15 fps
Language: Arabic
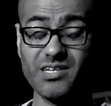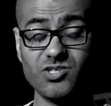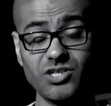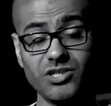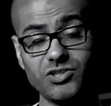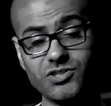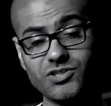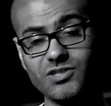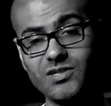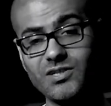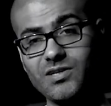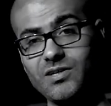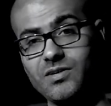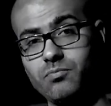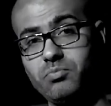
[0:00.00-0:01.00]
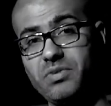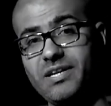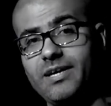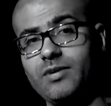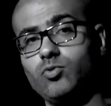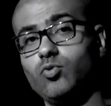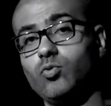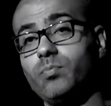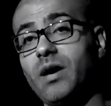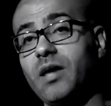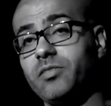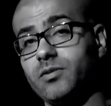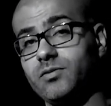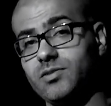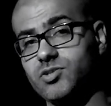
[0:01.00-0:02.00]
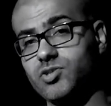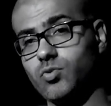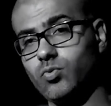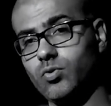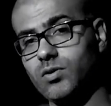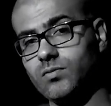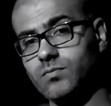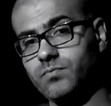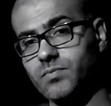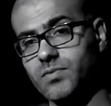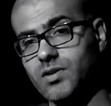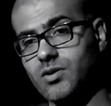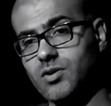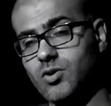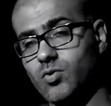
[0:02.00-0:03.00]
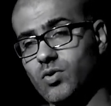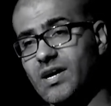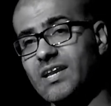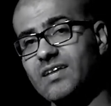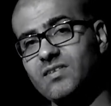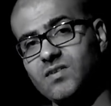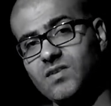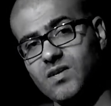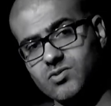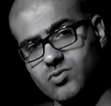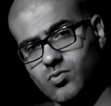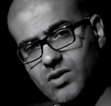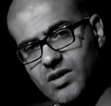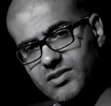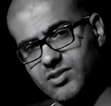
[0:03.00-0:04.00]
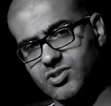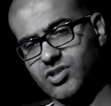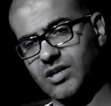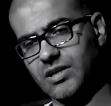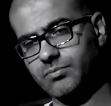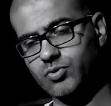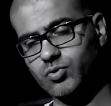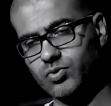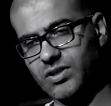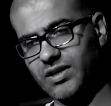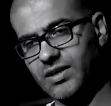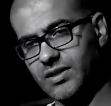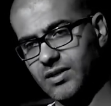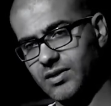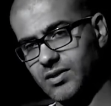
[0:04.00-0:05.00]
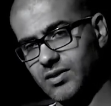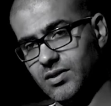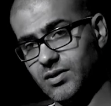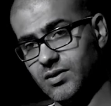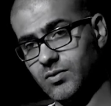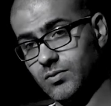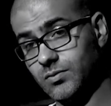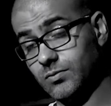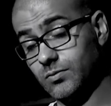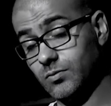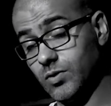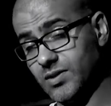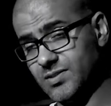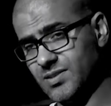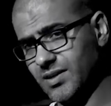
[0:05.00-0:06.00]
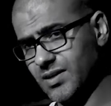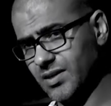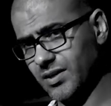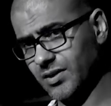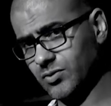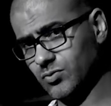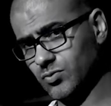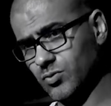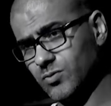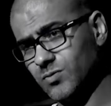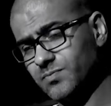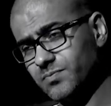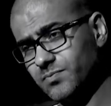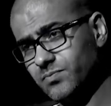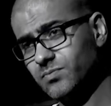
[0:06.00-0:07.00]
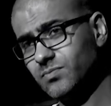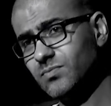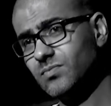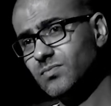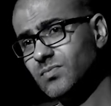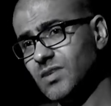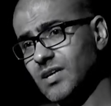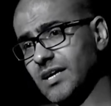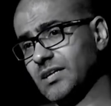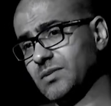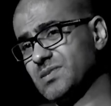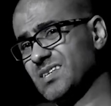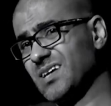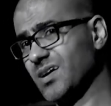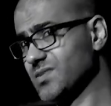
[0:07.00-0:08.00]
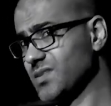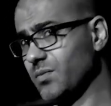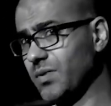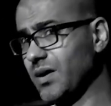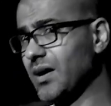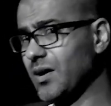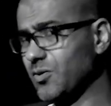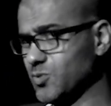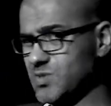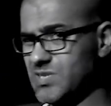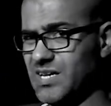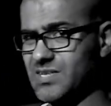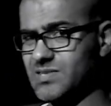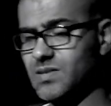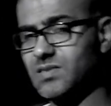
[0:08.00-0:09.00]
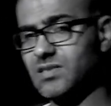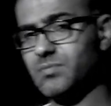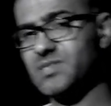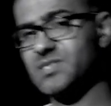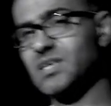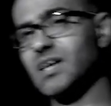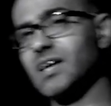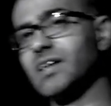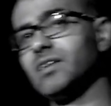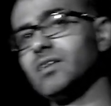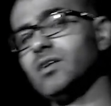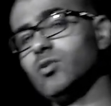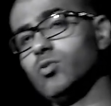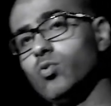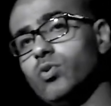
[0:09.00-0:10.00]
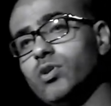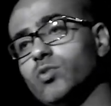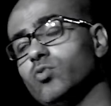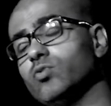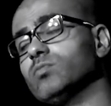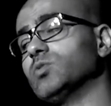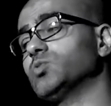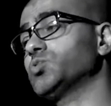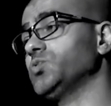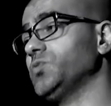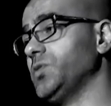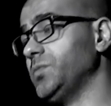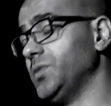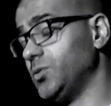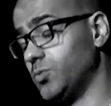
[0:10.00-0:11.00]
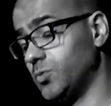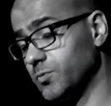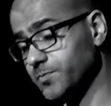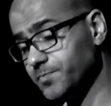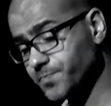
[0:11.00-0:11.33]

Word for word: الجيش بينادوا بحظر التجول كانت الناس كلها ترجع لبيوتها وأتذكر أنه يعني الساعة سبعة أو الساعة ستة مساء الكل يكون موجود في بيته